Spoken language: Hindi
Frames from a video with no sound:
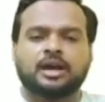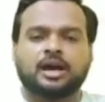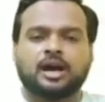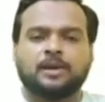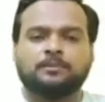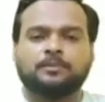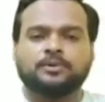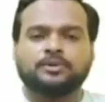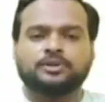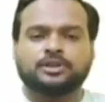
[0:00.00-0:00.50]

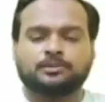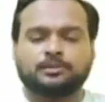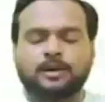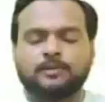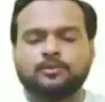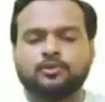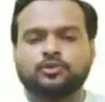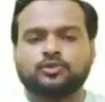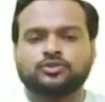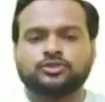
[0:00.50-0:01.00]
आप
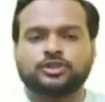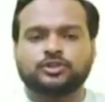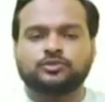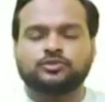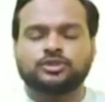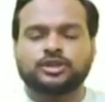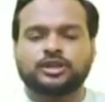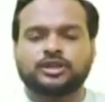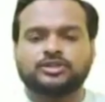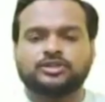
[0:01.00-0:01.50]
तमाम लोगों से
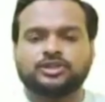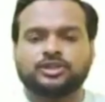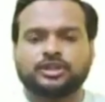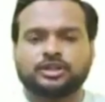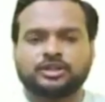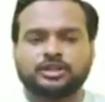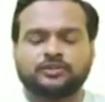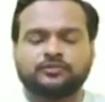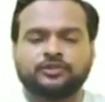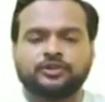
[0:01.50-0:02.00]
गुजारिश है
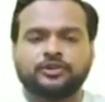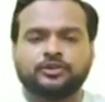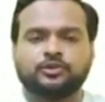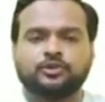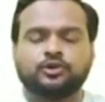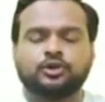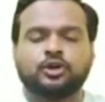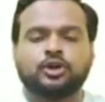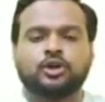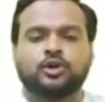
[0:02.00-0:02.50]
कि ये
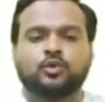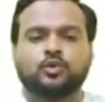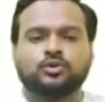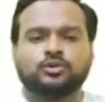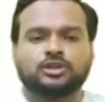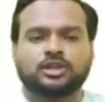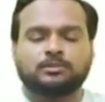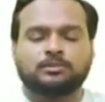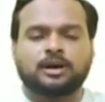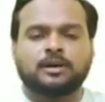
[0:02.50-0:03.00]
वीडियो
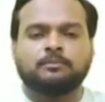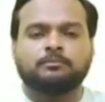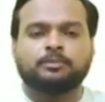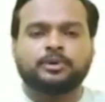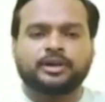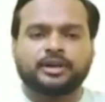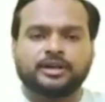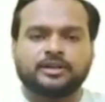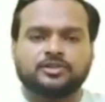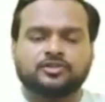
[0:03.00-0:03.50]
उन तमाम
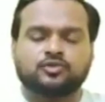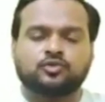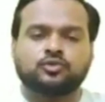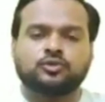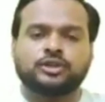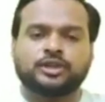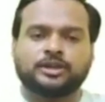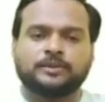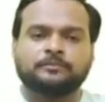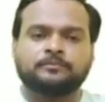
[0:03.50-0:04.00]
पेरेंट्स को
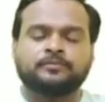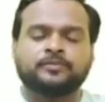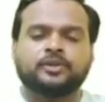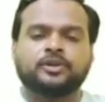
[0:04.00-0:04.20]
दे